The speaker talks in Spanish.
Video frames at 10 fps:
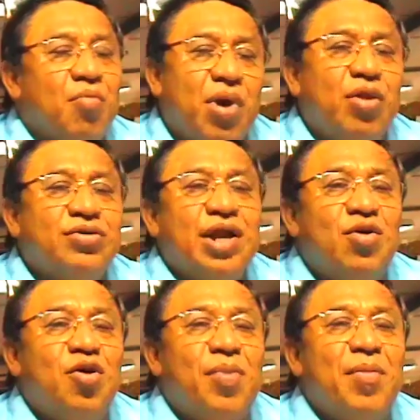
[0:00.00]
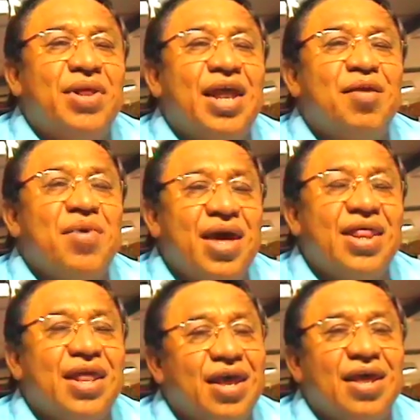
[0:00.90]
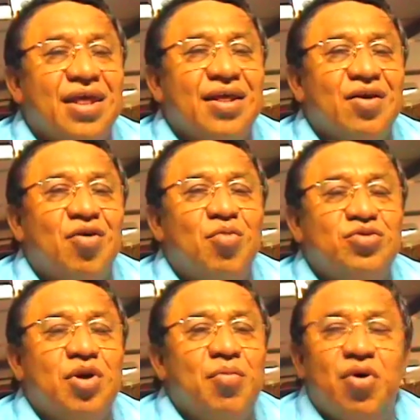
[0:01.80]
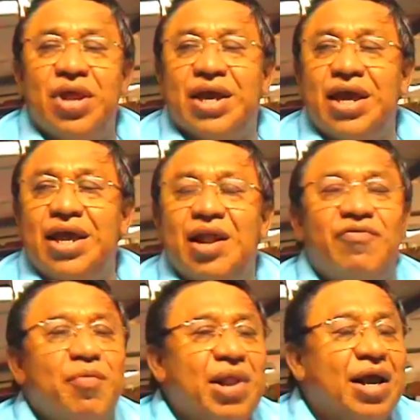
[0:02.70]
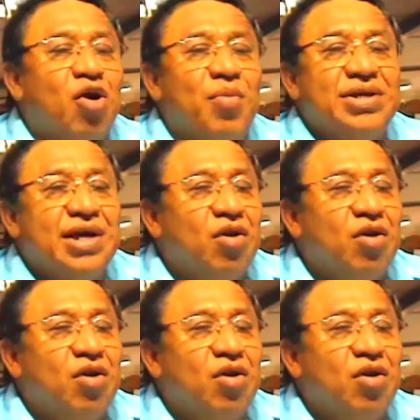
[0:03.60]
Bueno, un saludo para mi tierra y mi gente. Con mucho amor aquí, de la familia Comercial